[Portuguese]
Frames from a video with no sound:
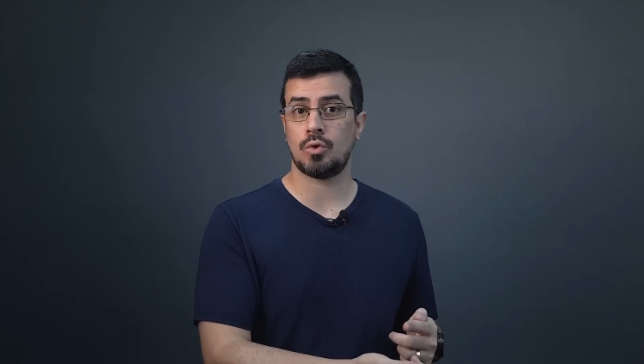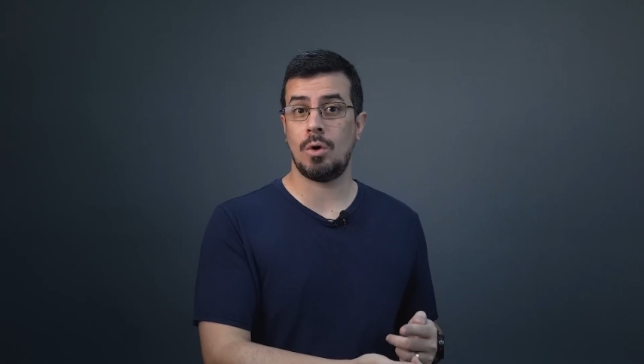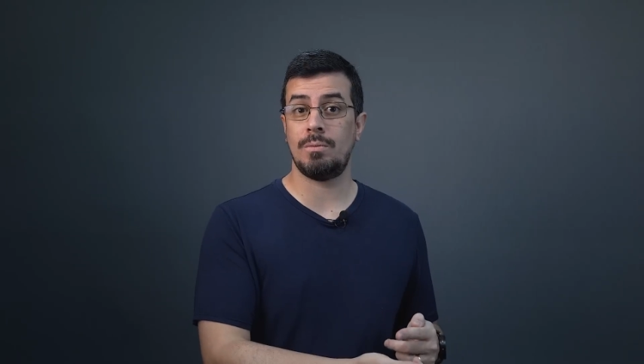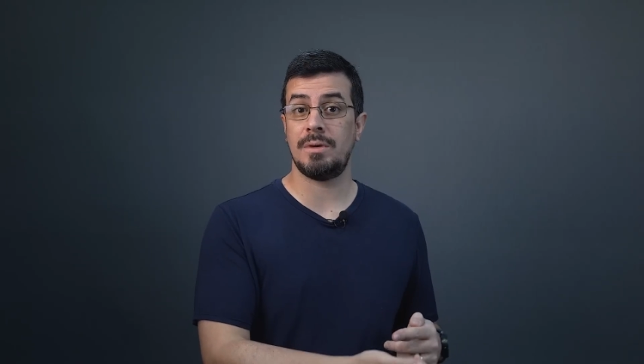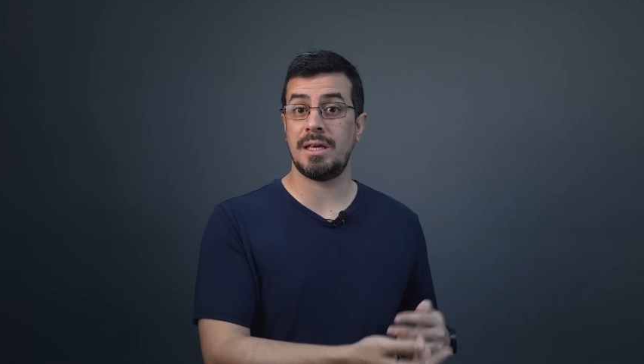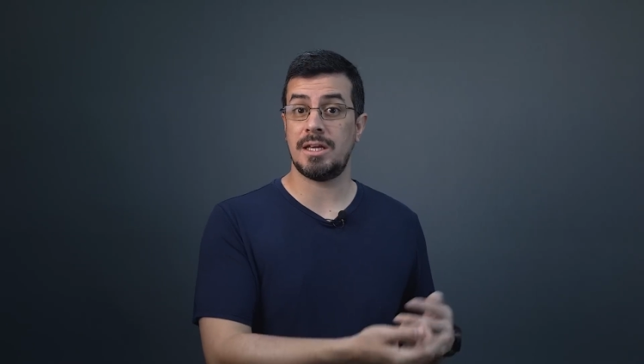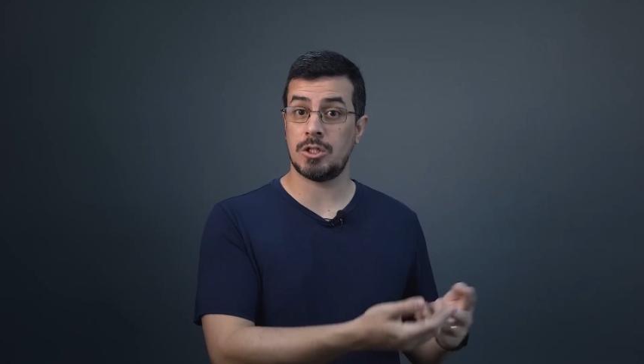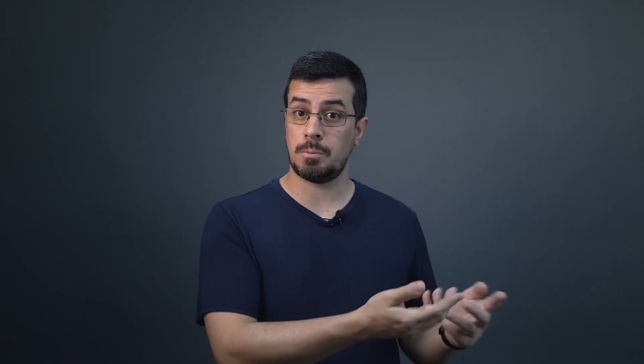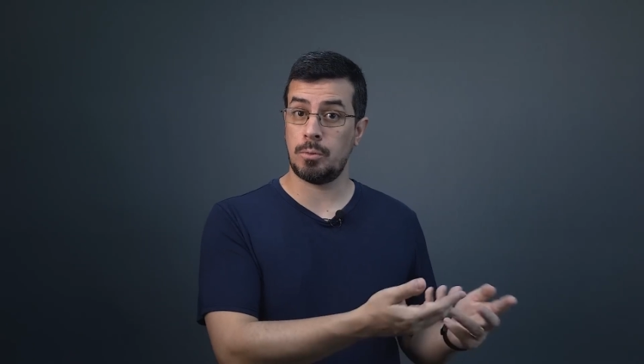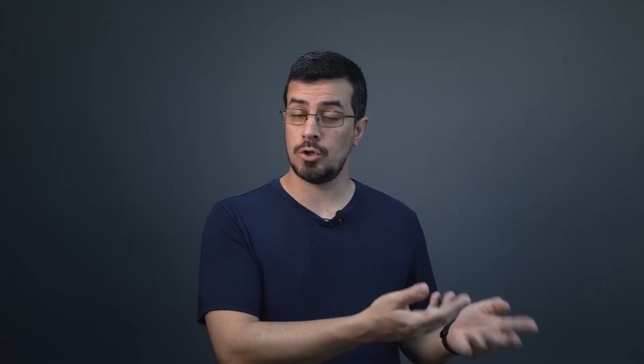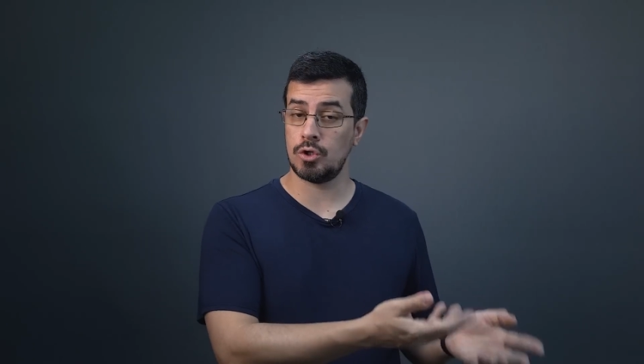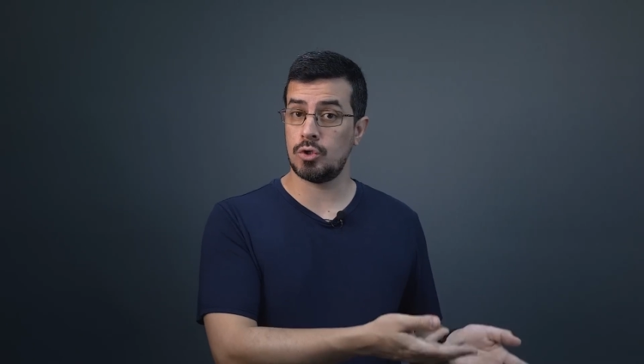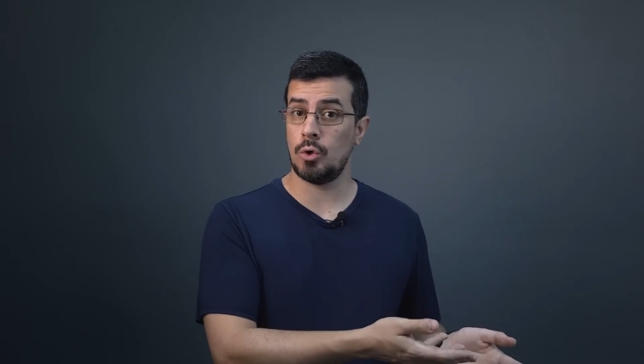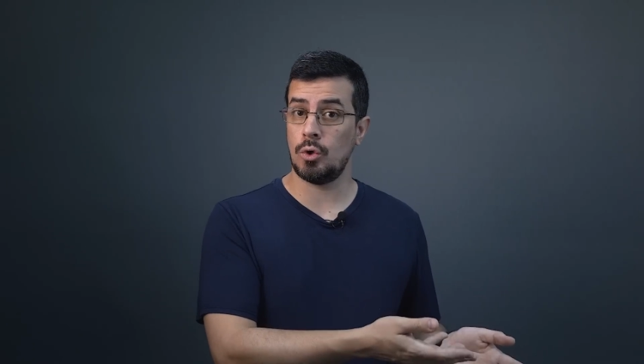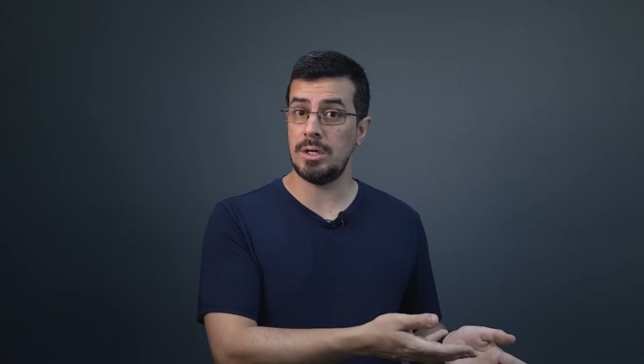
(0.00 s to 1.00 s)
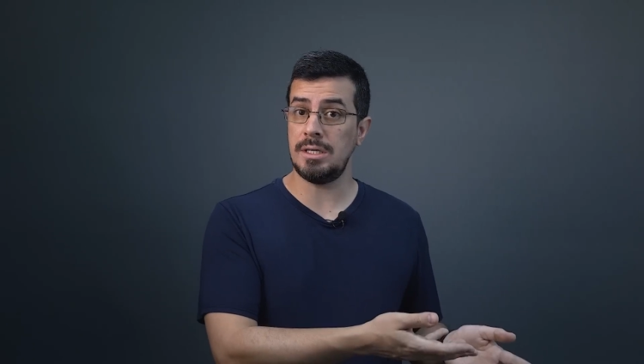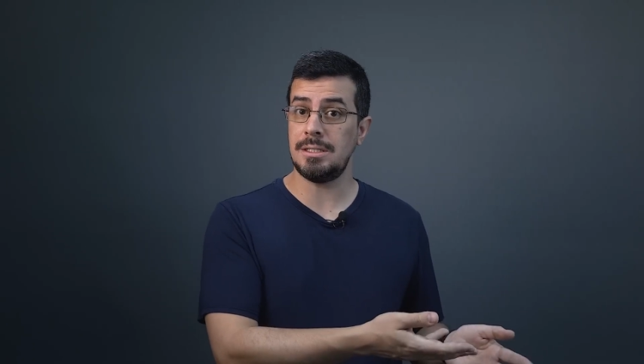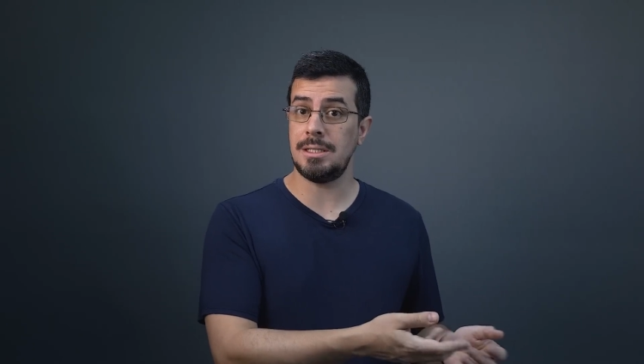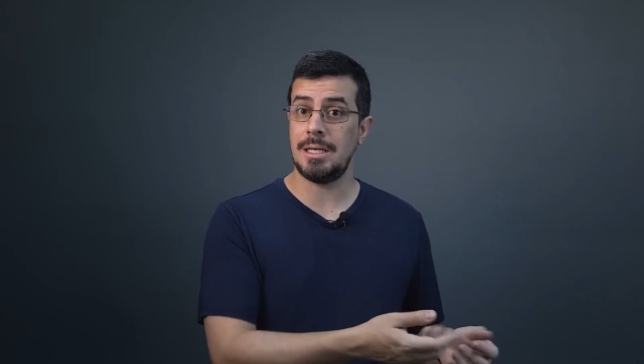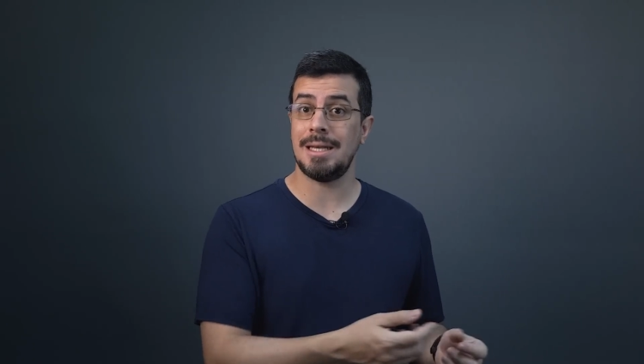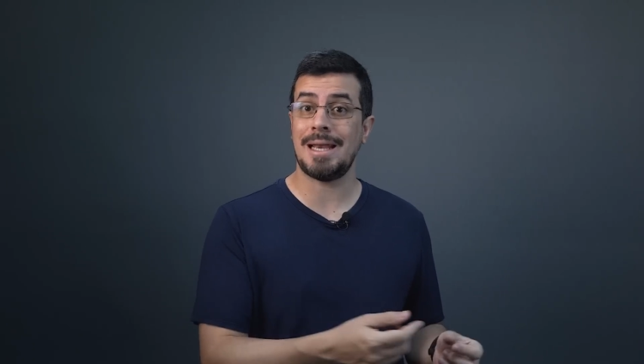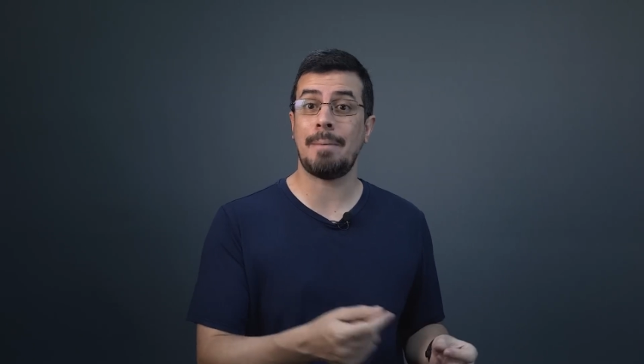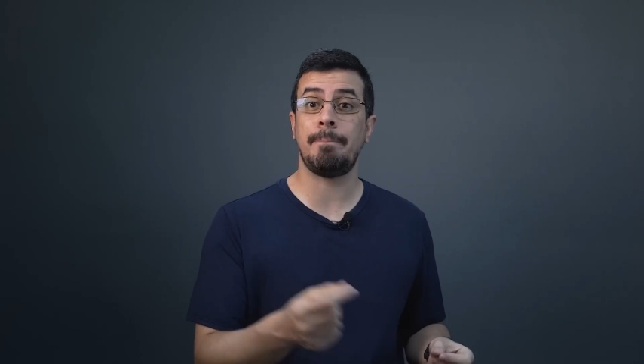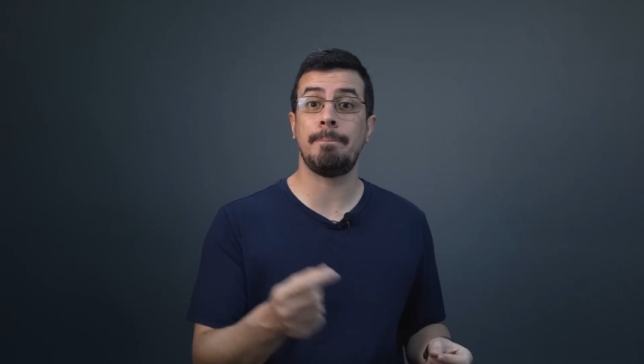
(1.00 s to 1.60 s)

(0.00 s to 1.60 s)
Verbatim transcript: como em explosões e na